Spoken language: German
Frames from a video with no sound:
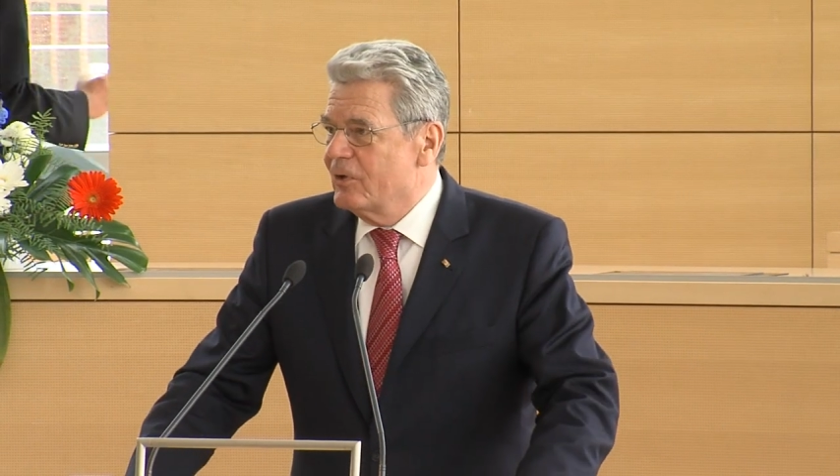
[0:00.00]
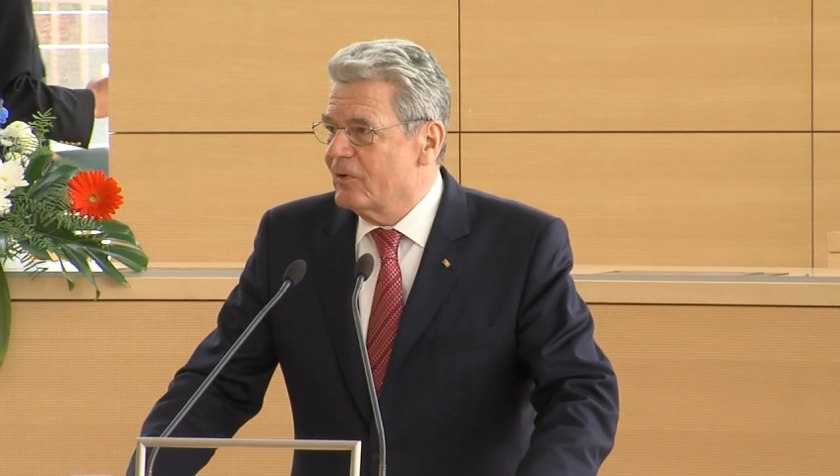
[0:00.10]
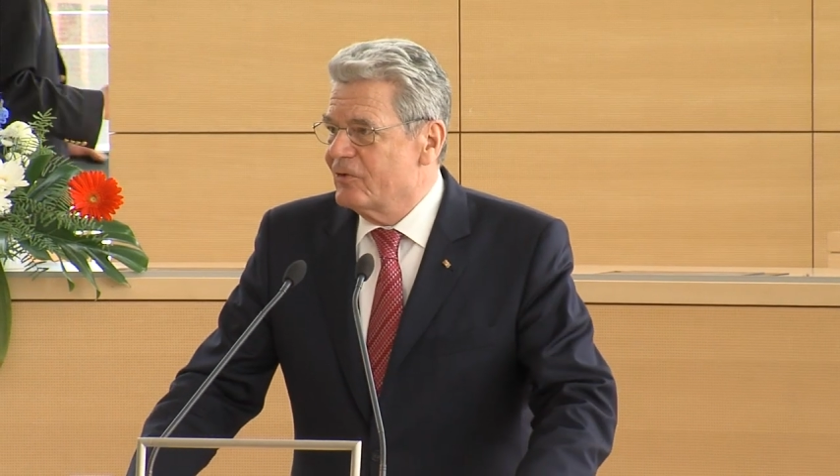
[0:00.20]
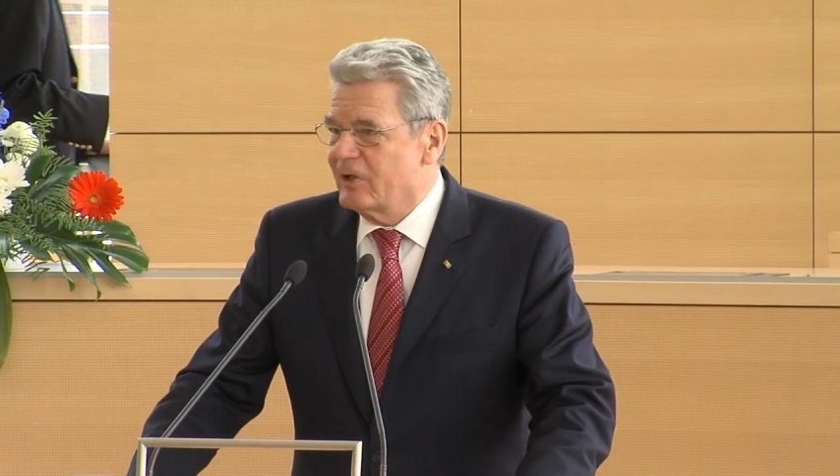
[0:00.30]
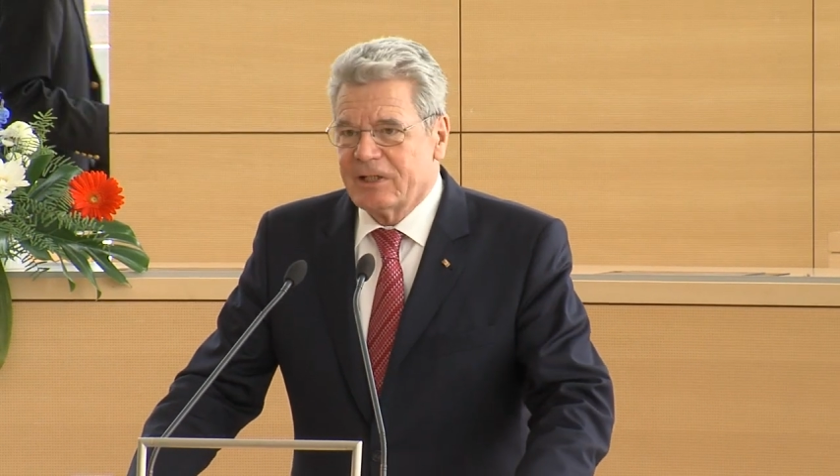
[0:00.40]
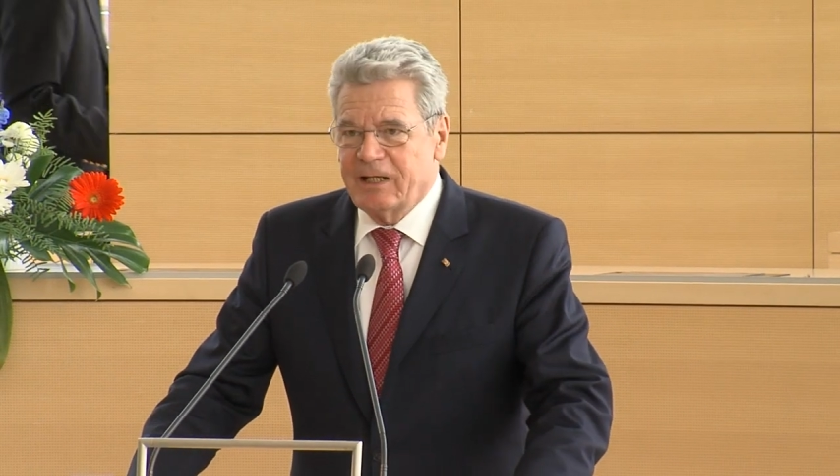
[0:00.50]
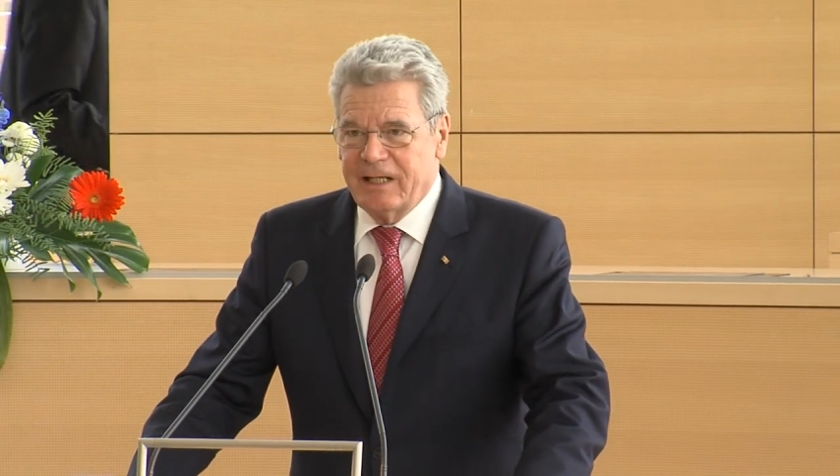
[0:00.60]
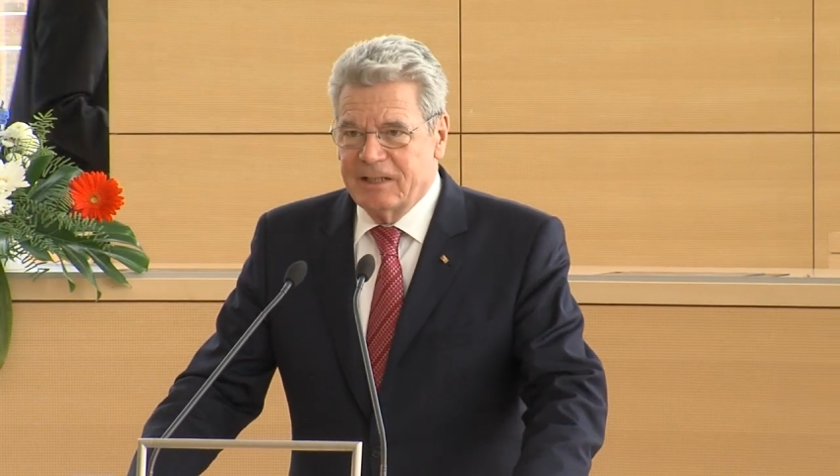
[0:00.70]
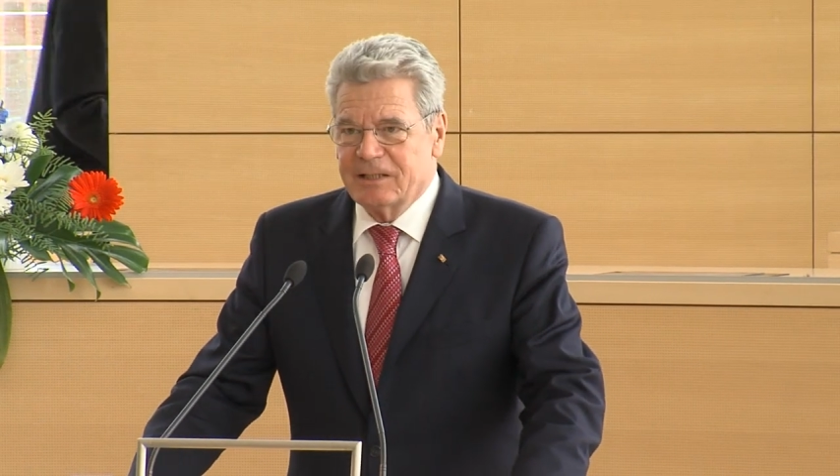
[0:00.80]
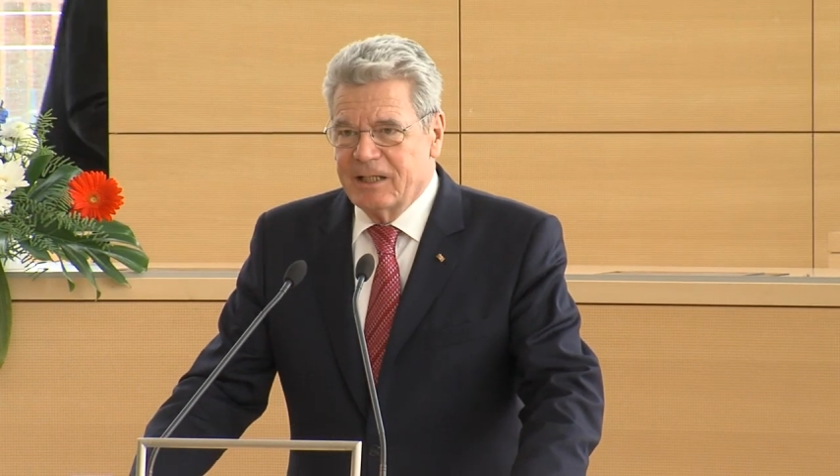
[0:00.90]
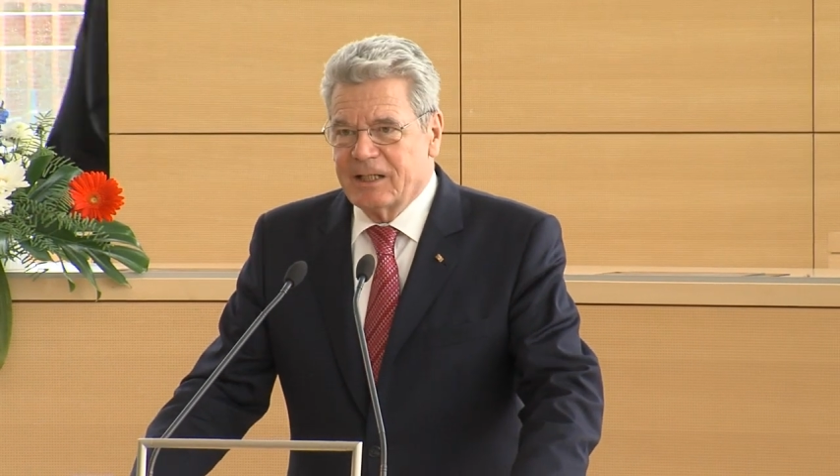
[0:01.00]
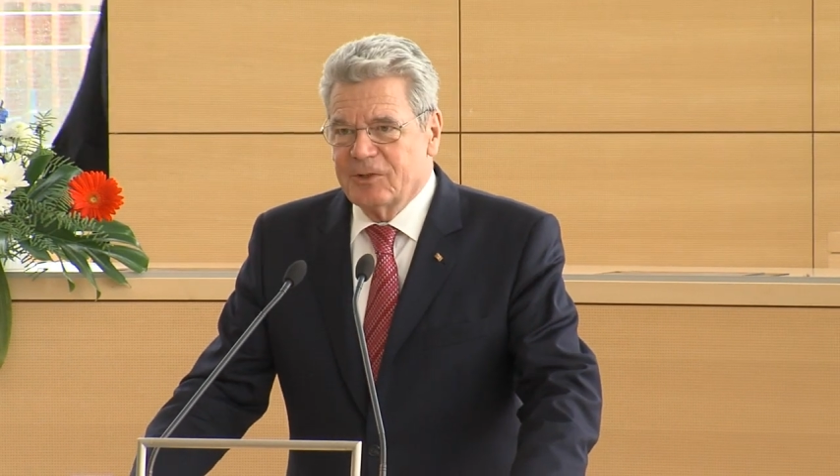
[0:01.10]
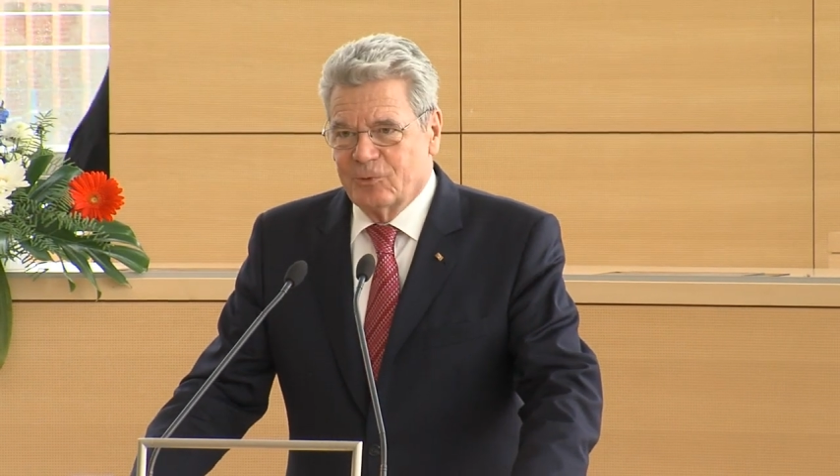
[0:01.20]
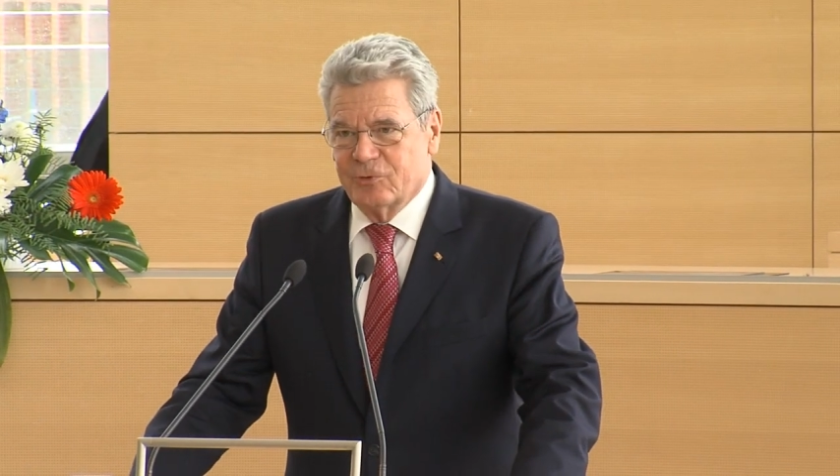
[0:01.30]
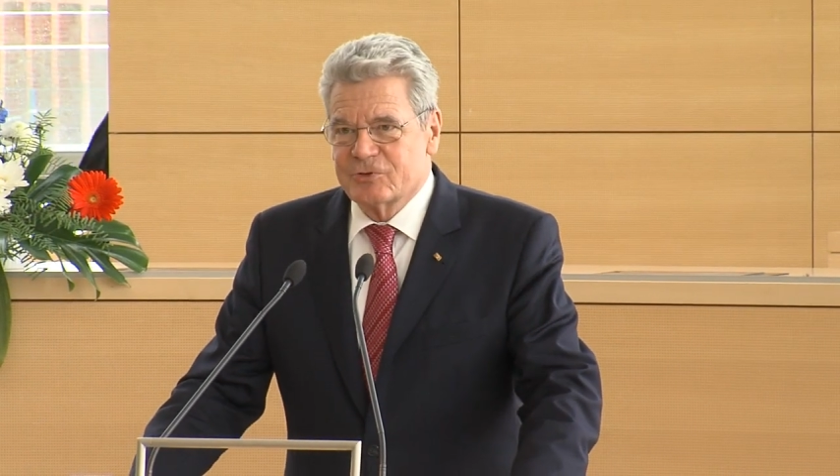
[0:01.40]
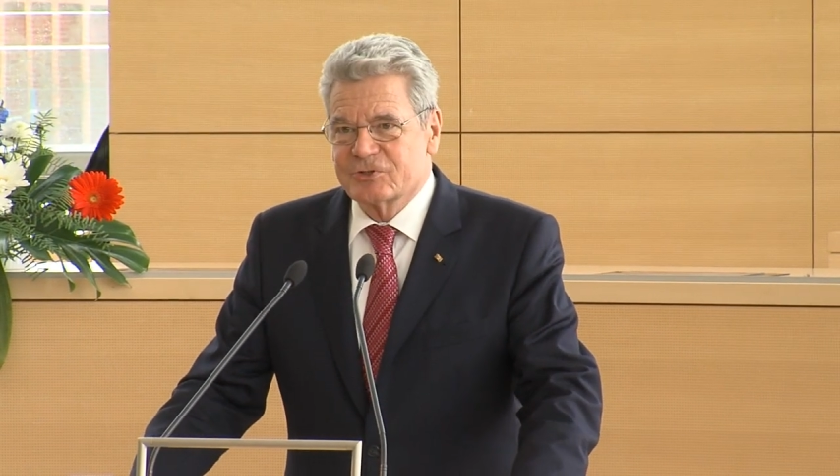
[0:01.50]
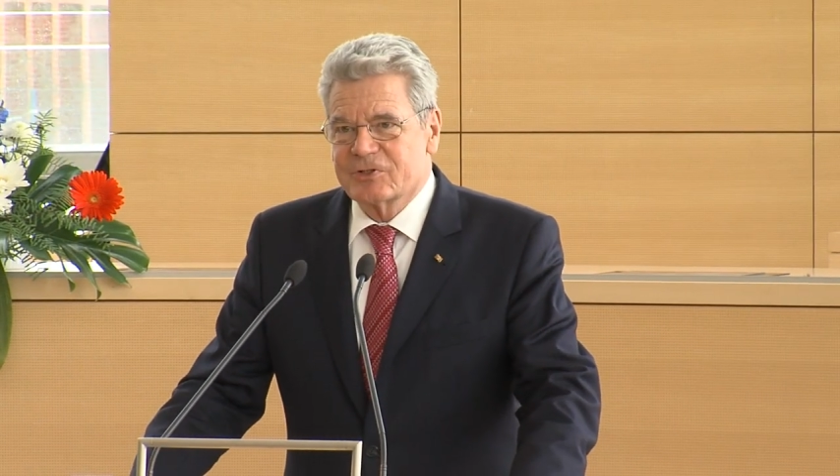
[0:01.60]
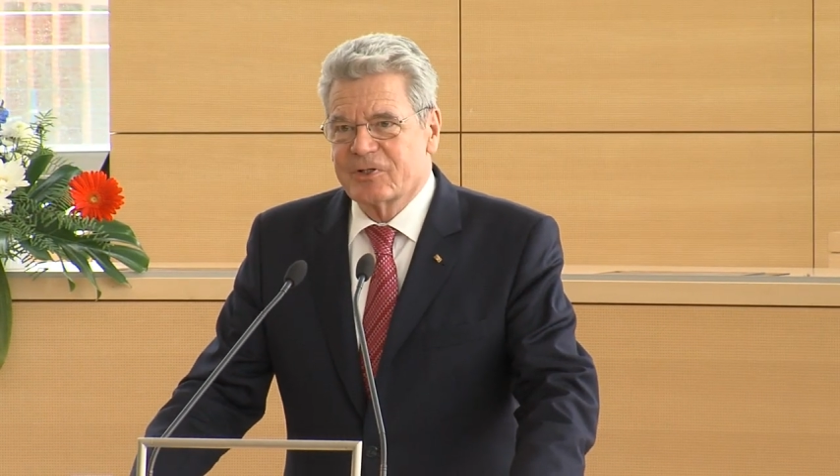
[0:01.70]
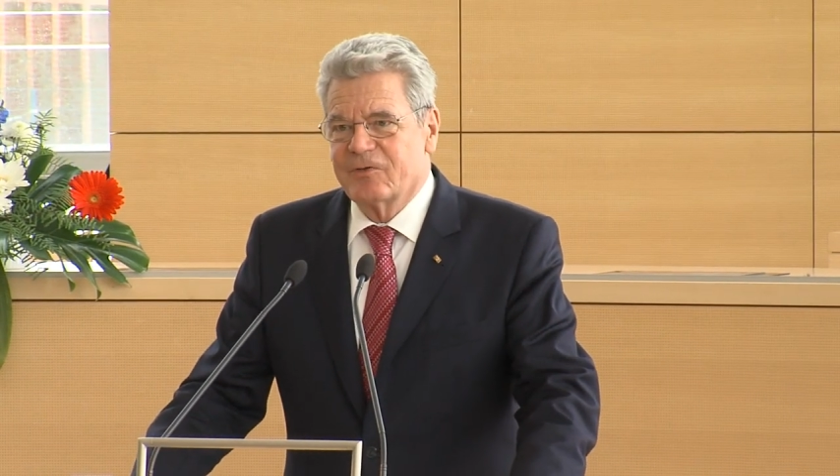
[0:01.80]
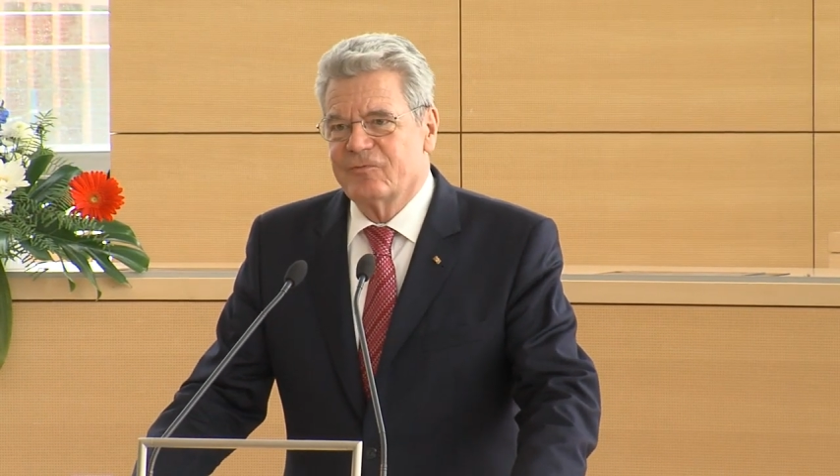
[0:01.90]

aber das leh ich nicht an uns.